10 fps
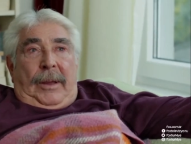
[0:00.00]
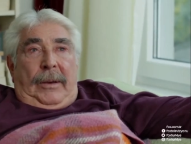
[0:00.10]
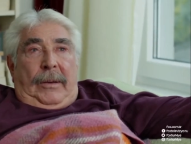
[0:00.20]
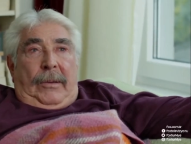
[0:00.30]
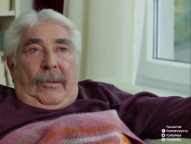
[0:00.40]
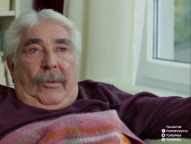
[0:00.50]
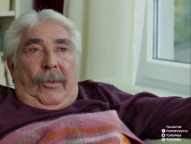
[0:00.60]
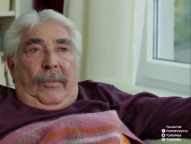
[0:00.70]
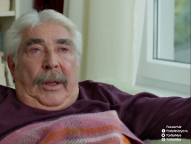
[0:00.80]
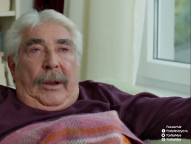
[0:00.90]
Ben
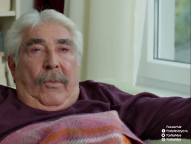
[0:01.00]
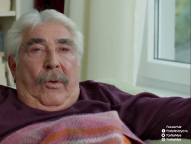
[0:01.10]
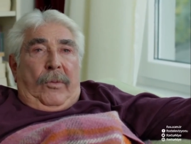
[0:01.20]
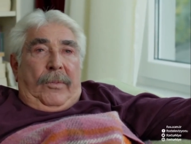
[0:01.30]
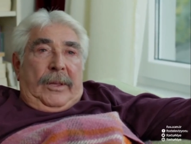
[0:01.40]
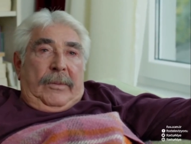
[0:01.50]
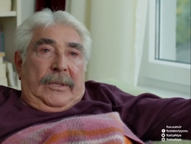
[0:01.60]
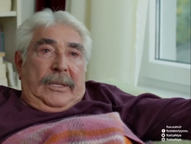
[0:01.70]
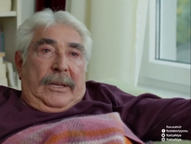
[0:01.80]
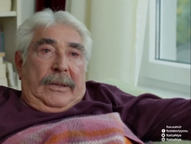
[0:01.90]
ölümden
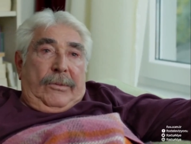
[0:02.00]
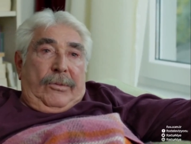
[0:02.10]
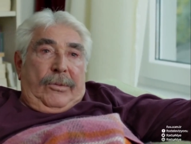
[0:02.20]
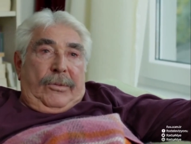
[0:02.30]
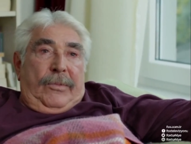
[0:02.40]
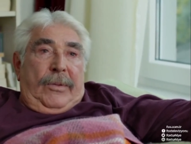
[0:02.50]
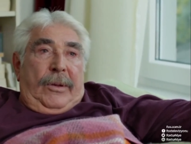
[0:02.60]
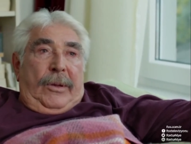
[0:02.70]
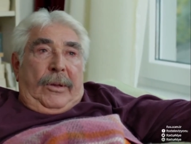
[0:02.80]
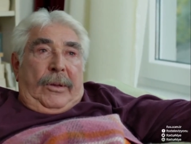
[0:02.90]
korkmadığımı zannediyordum.
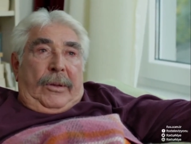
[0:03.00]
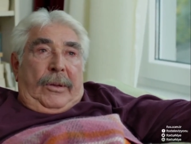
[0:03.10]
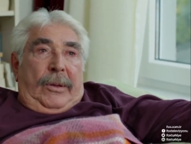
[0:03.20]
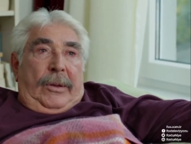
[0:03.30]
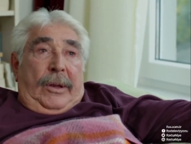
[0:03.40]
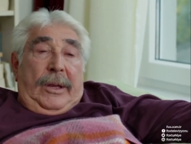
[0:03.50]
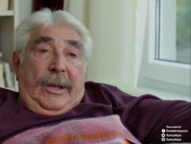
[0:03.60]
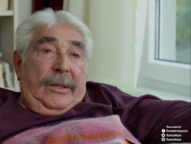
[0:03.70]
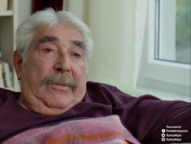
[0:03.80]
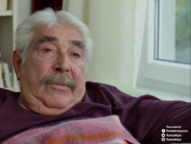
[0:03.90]

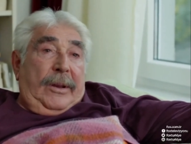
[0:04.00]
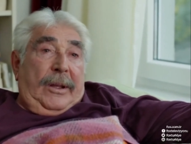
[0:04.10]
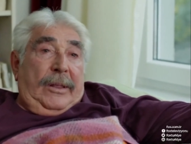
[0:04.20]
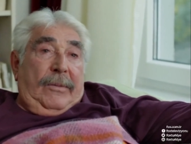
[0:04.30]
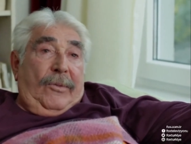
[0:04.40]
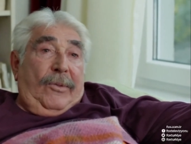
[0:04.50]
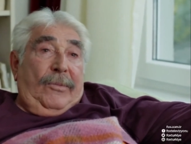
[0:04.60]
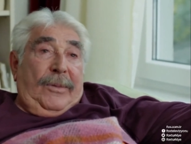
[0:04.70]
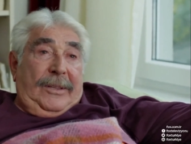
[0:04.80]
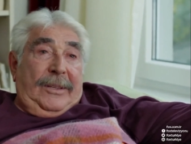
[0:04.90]
Hayatımın anlamı
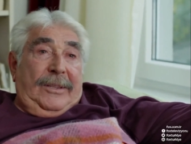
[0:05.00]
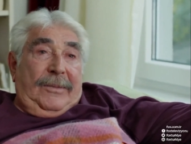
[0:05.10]
olmadığı